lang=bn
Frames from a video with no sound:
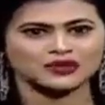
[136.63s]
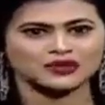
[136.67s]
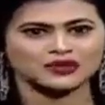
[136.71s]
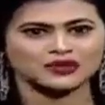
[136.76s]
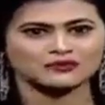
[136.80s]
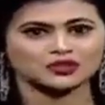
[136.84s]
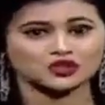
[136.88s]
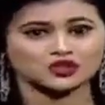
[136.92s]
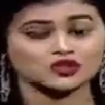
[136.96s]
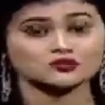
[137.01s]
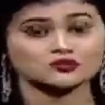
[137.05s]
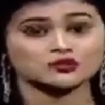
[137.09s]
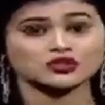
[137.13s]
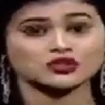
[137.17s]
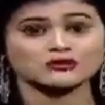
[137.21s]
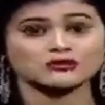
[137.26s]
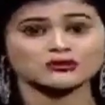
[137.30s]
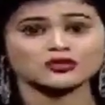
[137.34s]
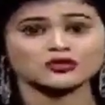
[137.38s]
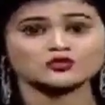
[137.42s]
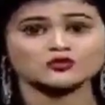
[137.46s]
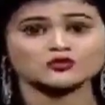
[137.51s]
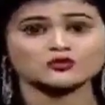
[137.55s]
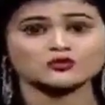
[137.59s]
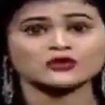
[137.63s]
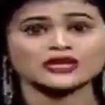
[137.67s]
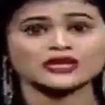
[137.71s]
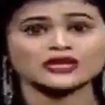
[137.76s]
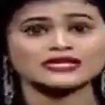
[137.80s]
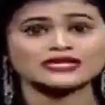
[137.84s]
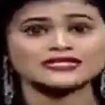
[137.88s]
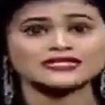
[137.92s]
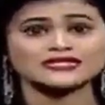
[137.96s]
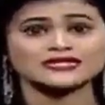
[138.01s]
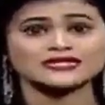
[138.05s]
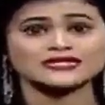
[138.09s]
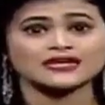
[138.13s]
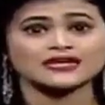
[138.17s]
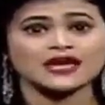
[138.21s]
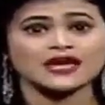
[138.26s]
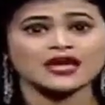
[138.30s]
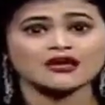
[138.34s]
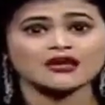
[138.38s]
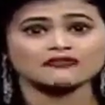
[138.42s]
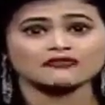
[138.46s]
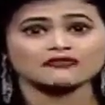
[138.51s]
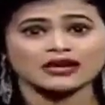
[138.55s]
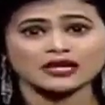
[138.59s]
বৃহস্পতিবার দুপুরে নিজের
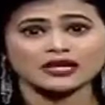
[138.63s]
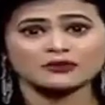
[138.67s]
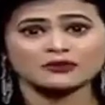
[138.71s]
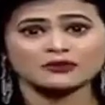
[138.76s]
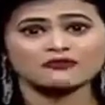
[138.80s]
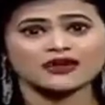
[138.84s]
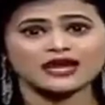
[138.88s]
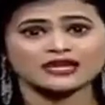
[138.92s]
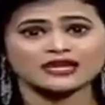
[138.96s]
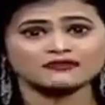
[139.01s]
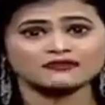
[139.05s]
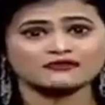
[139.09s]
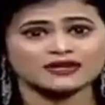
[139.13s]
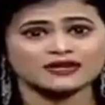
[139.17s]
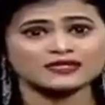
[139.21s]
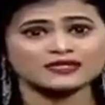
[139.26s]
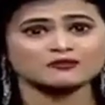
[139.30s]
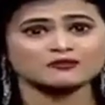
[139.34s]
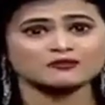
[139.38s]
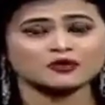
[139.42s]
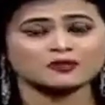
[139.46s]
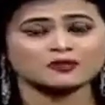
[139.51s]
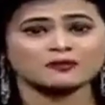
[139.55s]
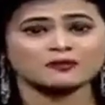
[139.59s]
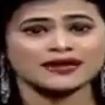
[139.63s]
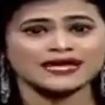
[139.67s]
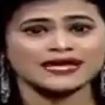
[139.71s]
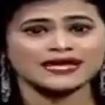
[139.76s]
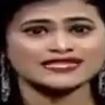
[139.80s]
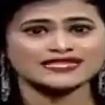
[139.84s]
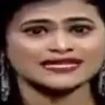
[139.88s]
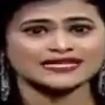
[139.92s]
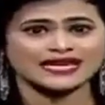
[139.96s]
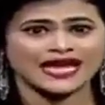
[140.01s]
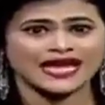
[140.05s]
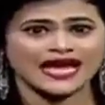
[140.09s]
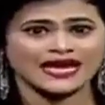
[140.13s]
ভেরিফাইড ফেসবুক পেজে